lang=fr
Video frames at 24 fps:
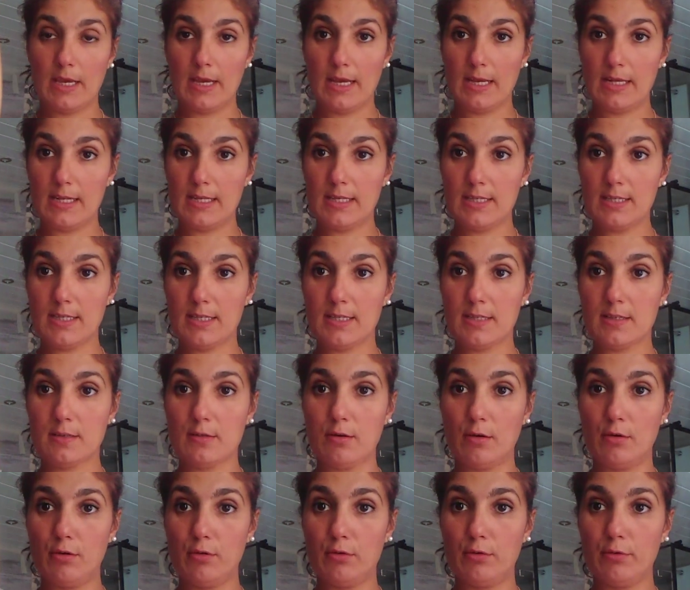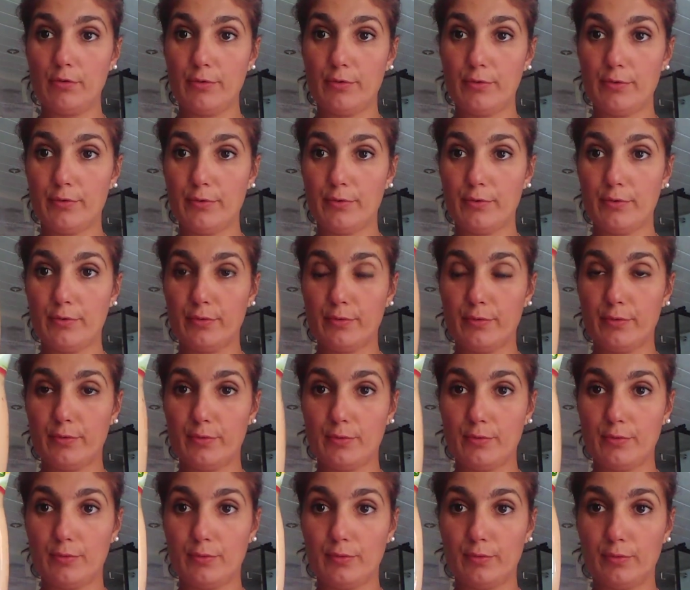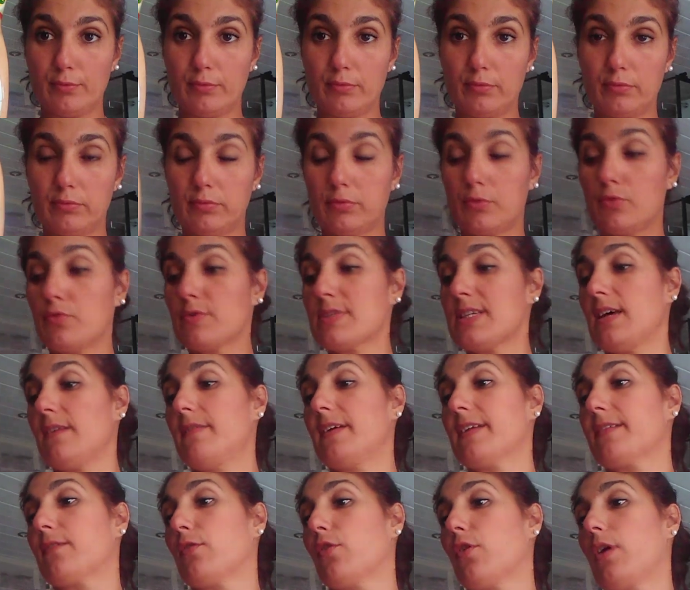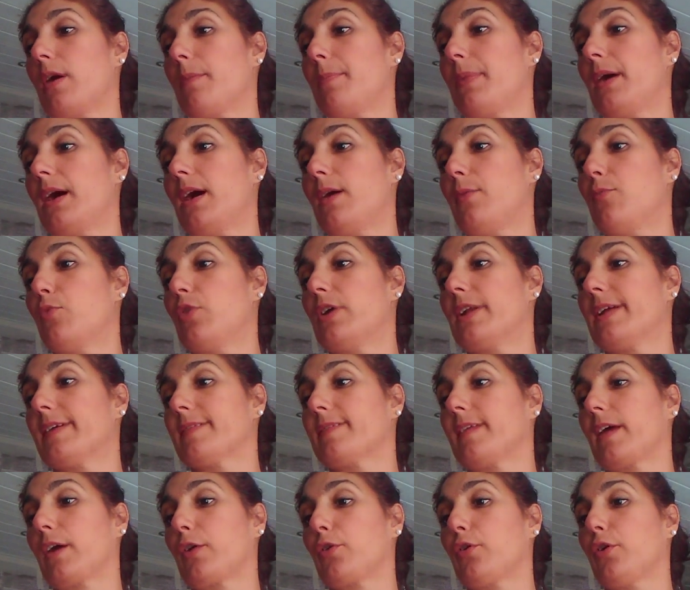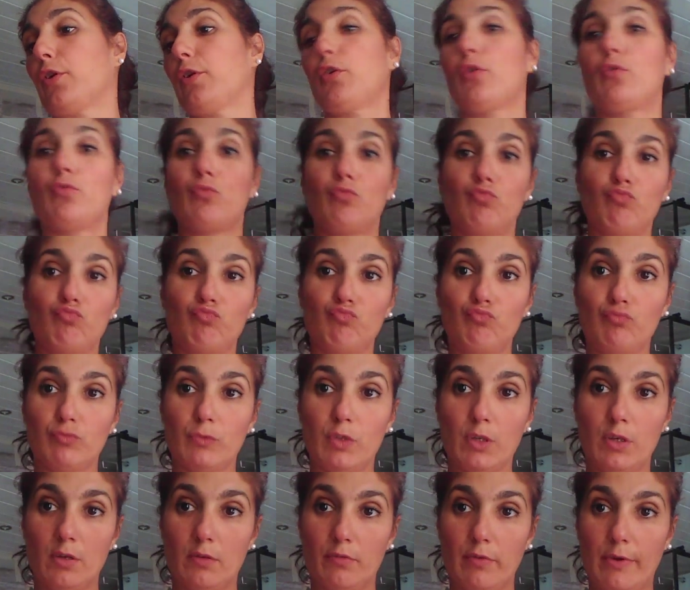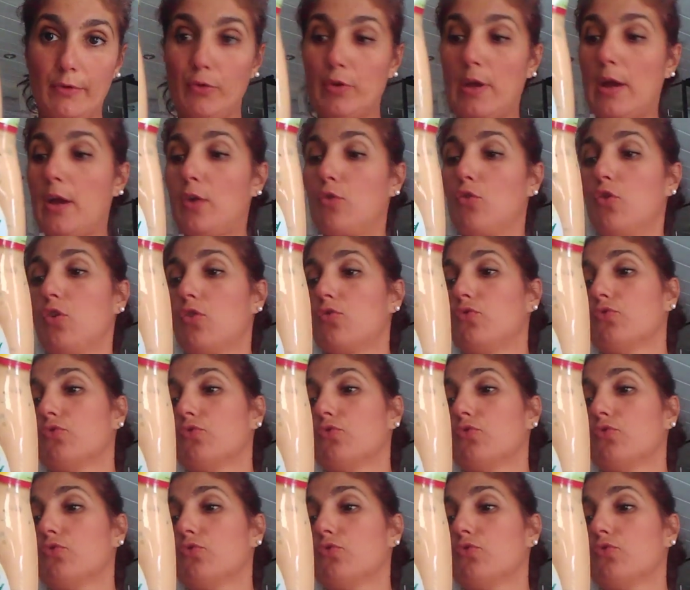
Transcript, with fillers: Elle est sans euh, conservateur apparemment à l'intérieur. Un gros